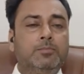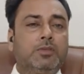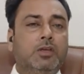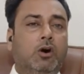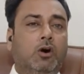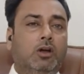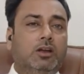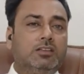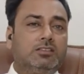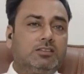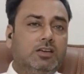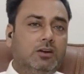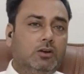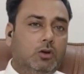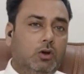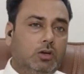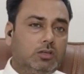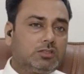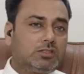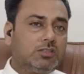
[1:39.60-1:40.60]
और इसका
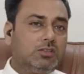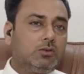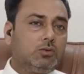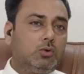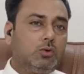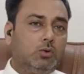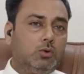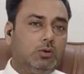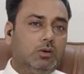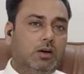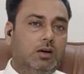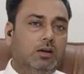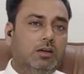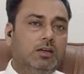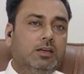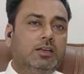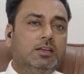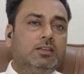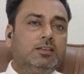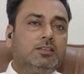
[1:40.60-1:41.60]
लॉस किन को होगा
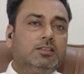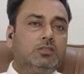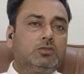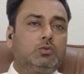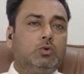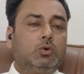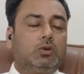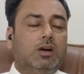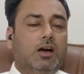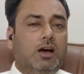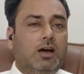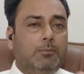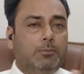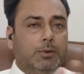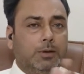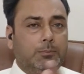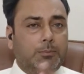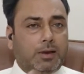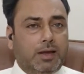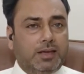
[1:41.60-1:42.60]
किसको कहाँ
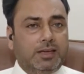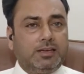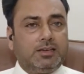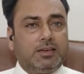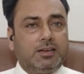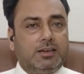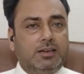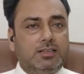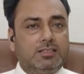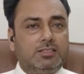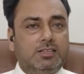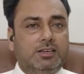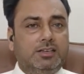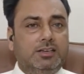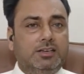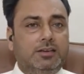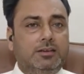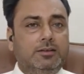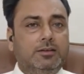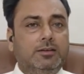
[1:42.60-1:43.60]
पर अप्लाई करना चाहिए
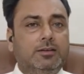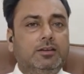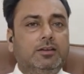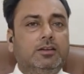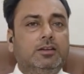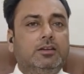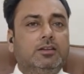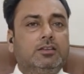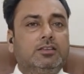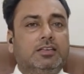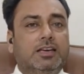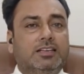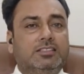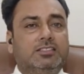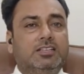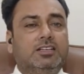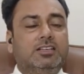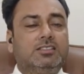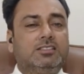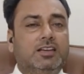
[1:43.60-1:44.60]

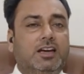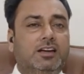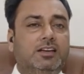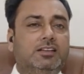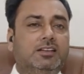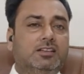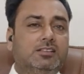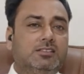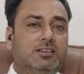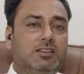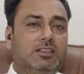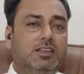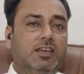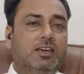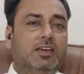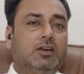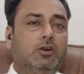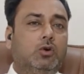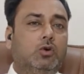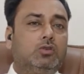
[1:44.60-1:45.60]
कैसे डिसाइड कर सकते हैं
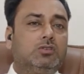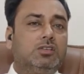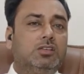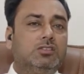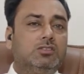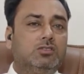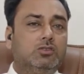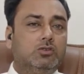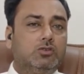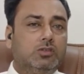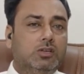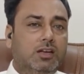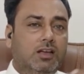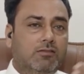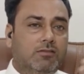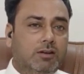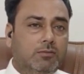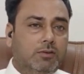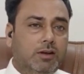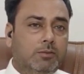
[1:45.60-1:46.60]
कि कौन सा इंस्टीट्यूशन
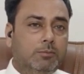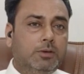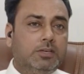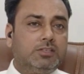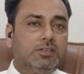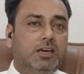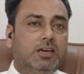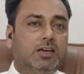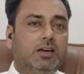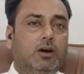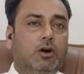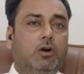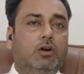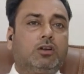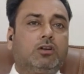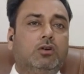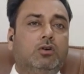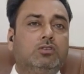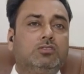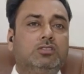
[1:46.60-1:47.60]
लेवल वन में जाएगा और
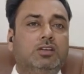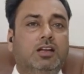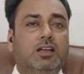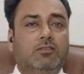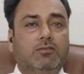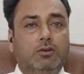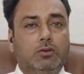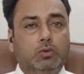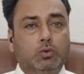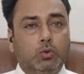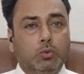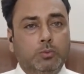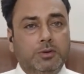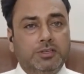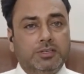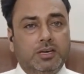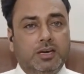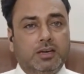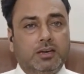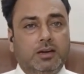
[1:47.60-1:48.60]
कौन सा लेवल टू में
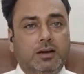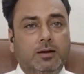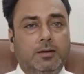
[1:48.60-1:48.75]
जाएगा